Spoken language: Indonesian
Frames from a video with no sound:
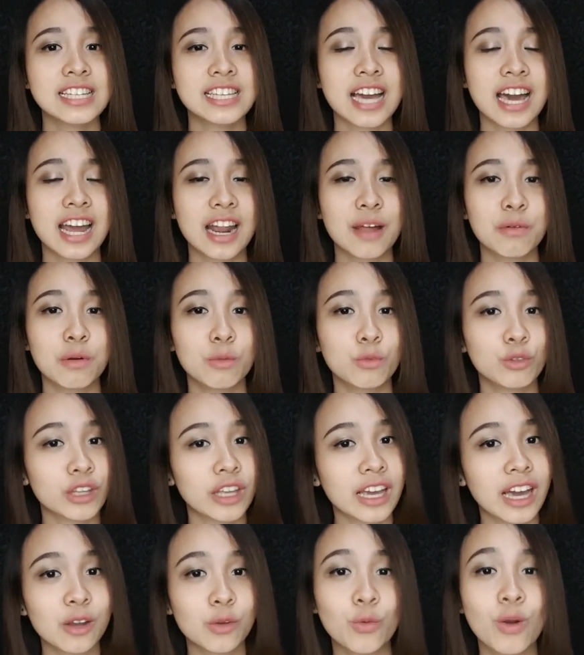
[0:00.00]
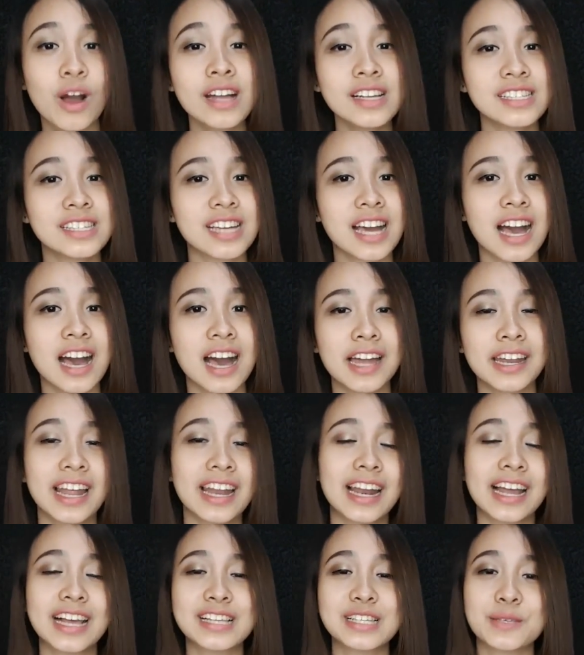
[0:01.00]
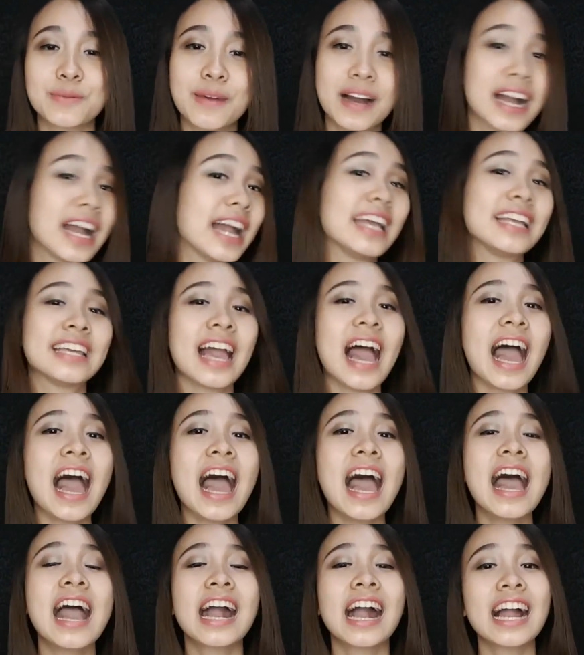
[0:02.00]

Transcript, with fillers: cara memutihkan wajah dan lain sebagainya,